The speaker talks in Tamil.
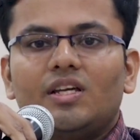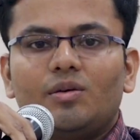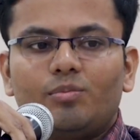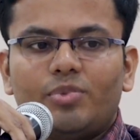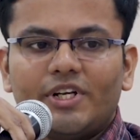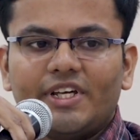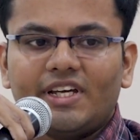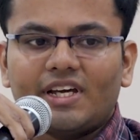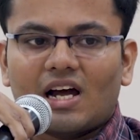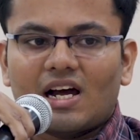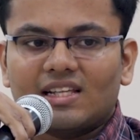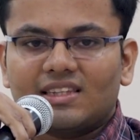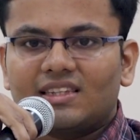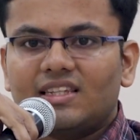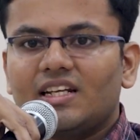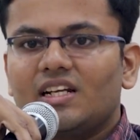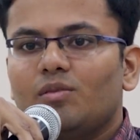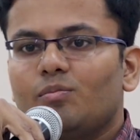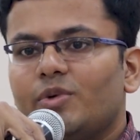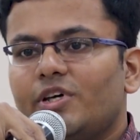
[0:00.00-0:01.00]
இப்படி
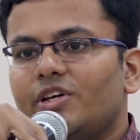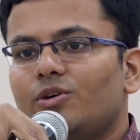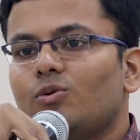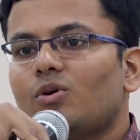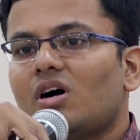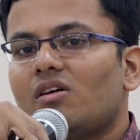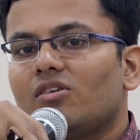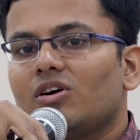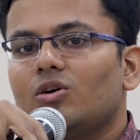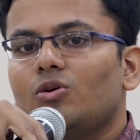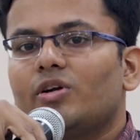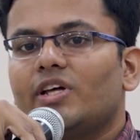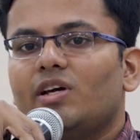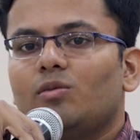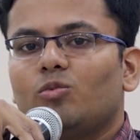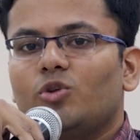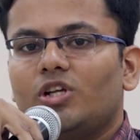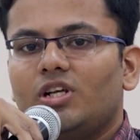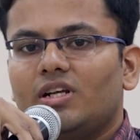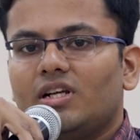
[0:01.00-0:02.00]
அத்தனை பேரும் அவங்களுடைய
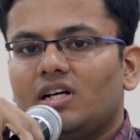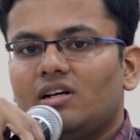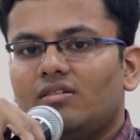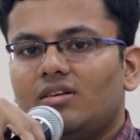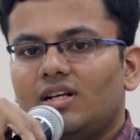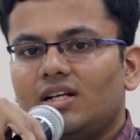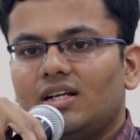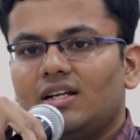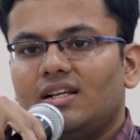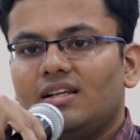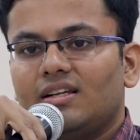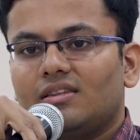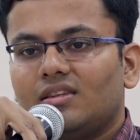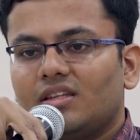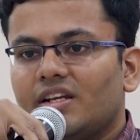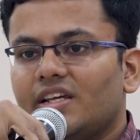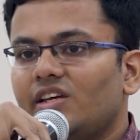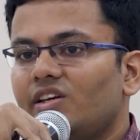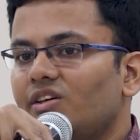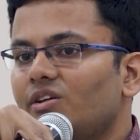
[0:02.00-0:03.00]
முதல் நாவல்கள்
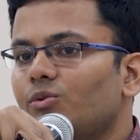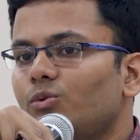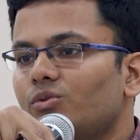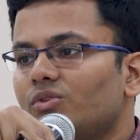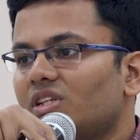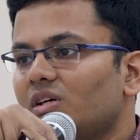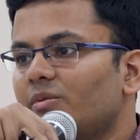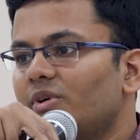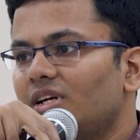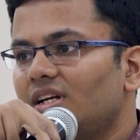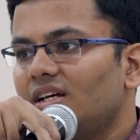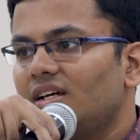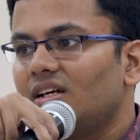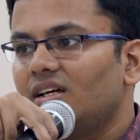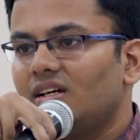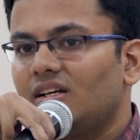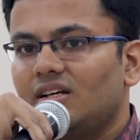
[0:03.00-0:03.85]
எத்தனையும் தமிழில்